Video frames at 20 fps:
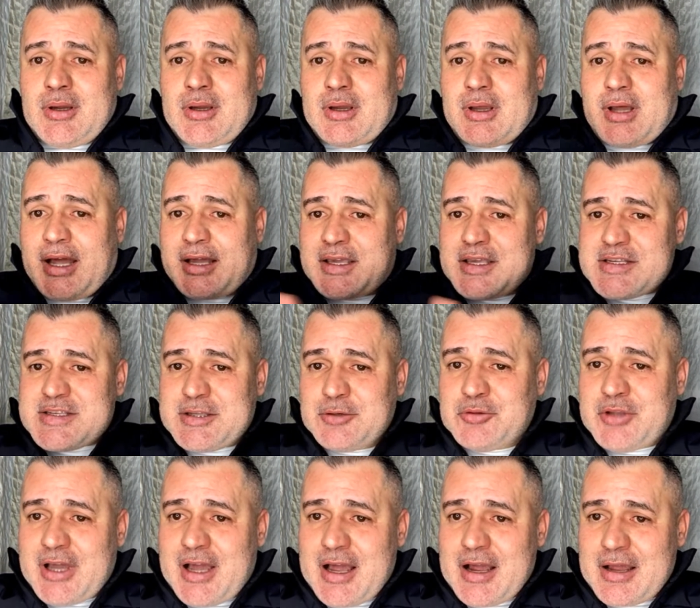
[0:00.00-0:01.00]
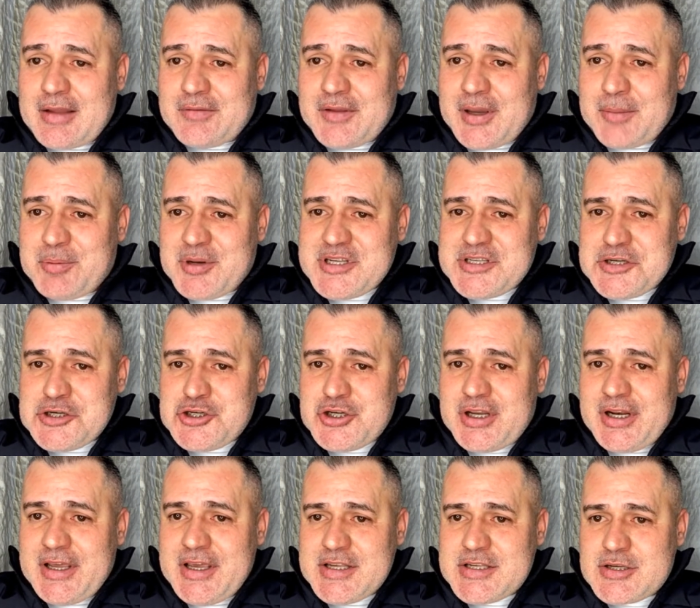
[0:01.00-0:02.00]
a questão da, da presidente
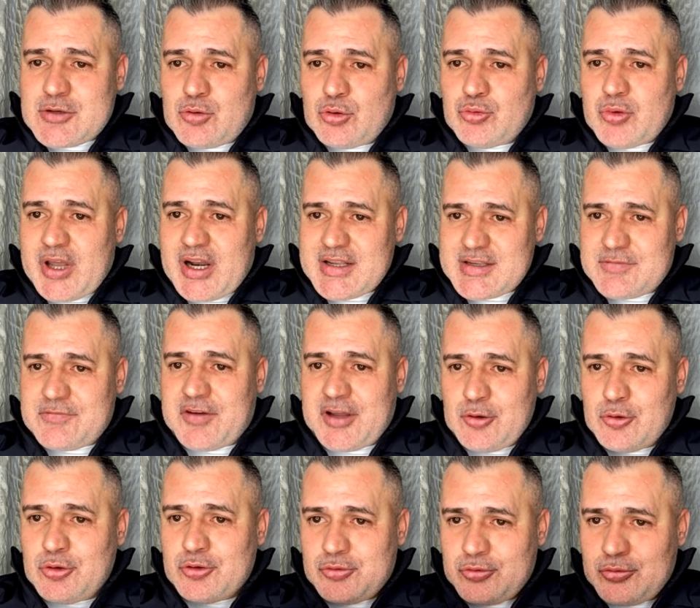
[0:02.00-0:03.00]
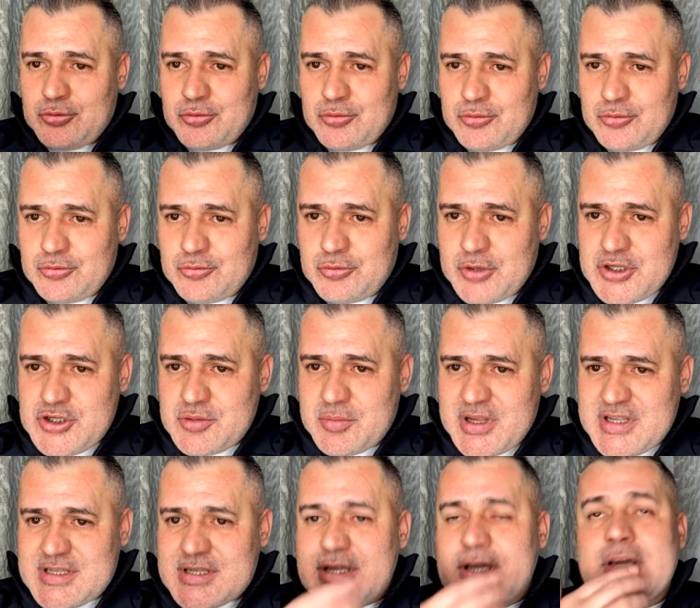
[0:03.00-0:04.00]
Gleice, quando ela falou do, do Edir
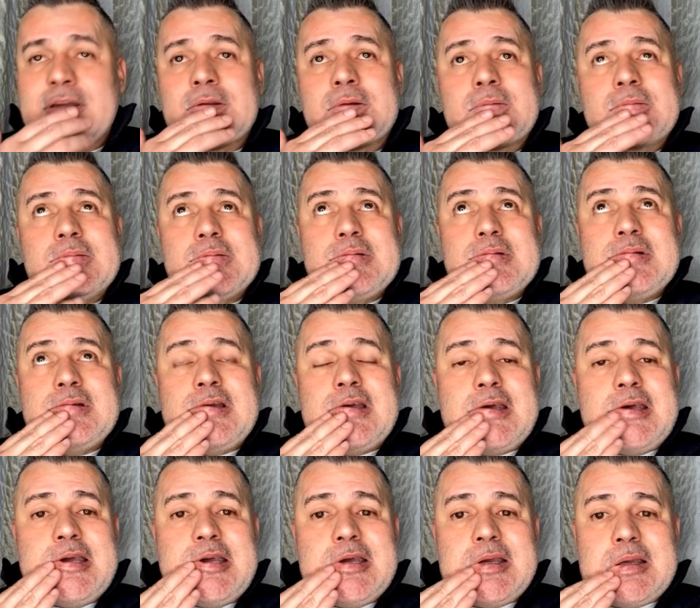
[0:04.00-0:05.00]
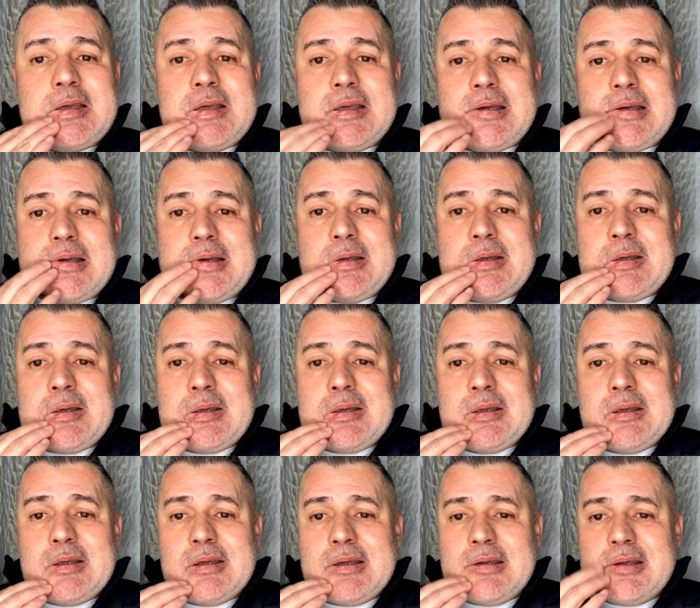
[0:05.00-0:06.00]
Macedo, e,
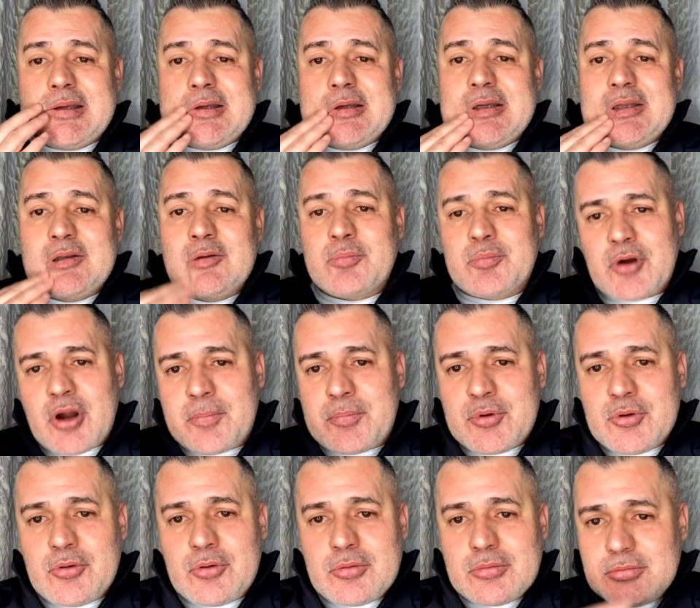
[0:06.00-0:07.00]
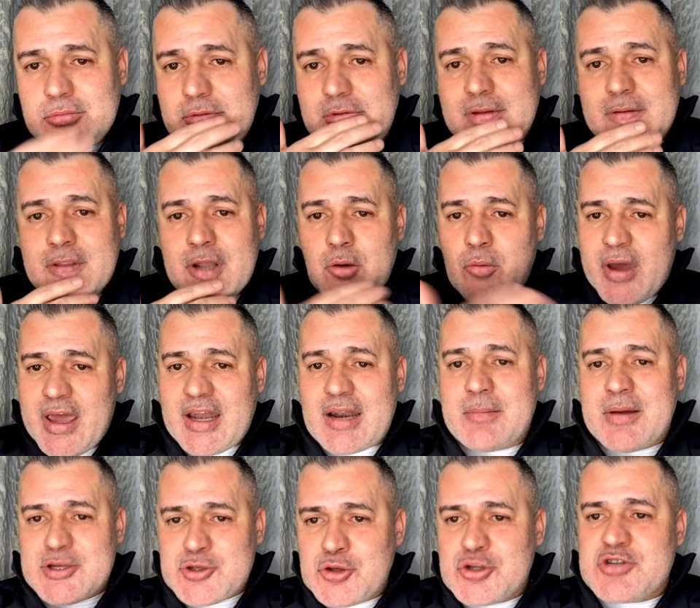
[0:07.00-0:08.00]
e, e, do próprio, não ela,
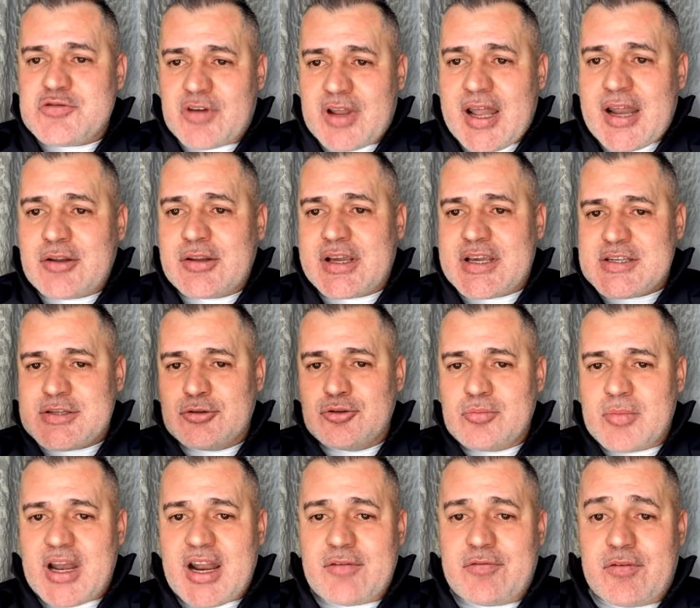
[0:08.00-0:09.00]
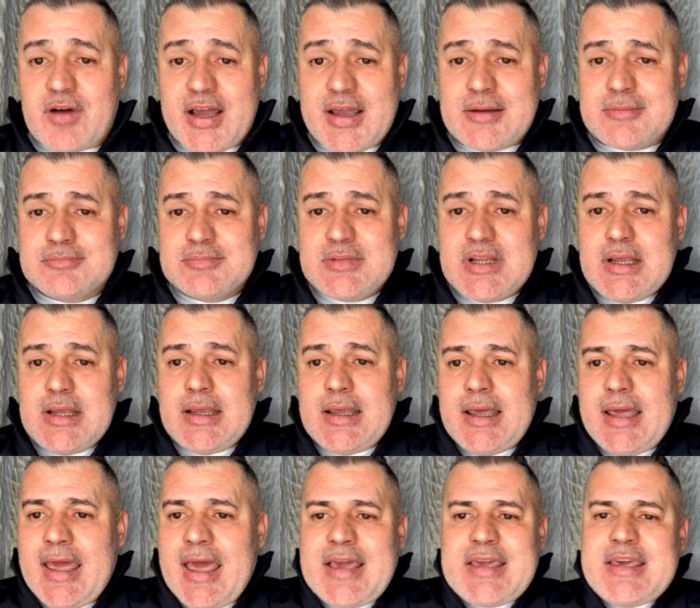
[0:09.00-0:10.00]
mas outros falaram da questão do Malafaia.
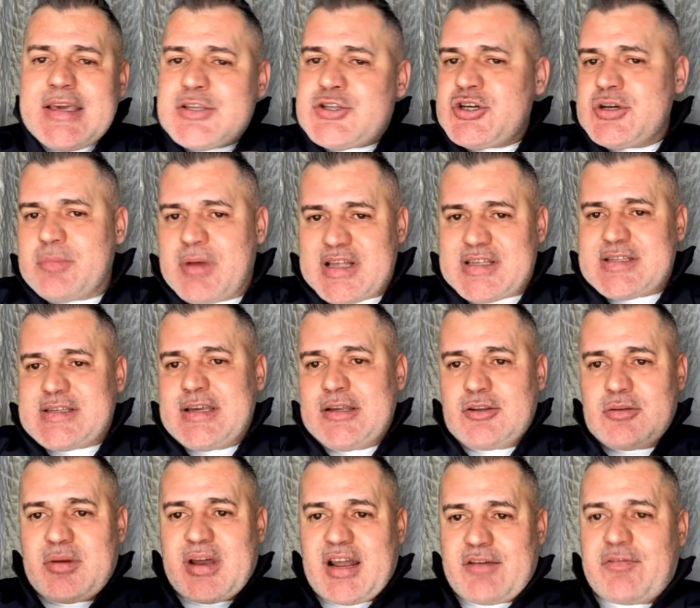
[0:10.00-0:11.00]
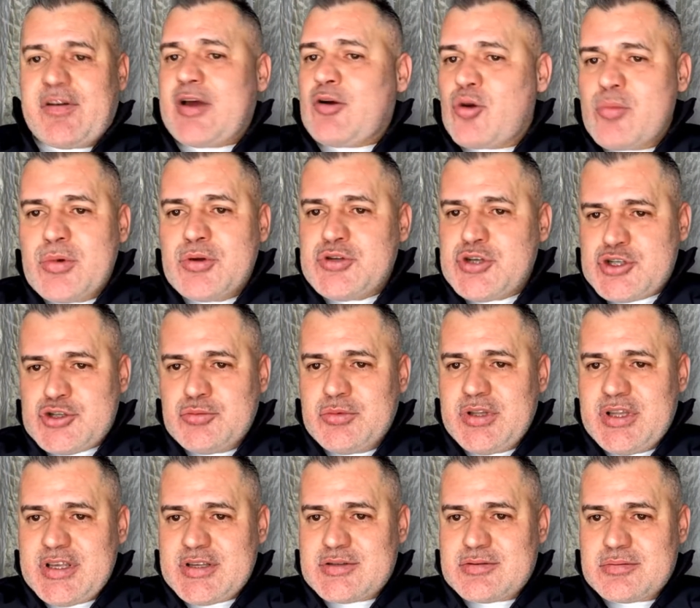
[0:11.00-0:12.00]
É que Edir Macedo e Malafaia, como eu disse no
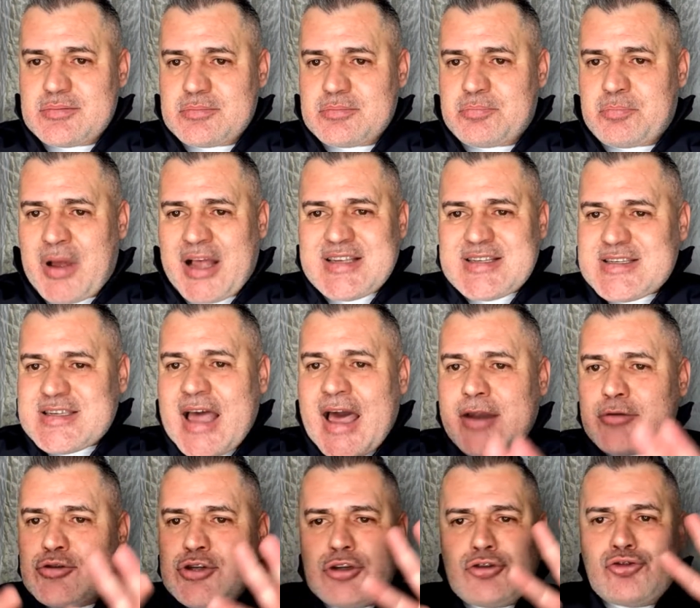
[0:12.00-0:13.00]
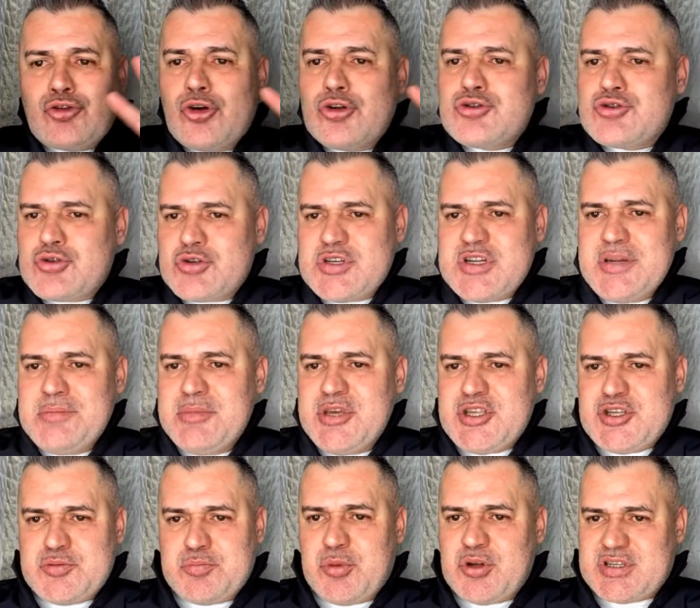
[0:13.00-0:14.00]
início, passaram de todos os
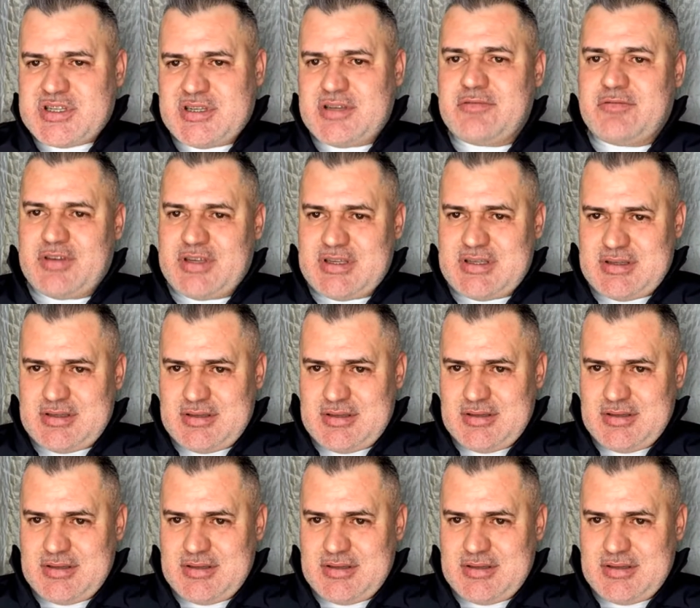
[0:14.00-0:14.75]
limites possíveis.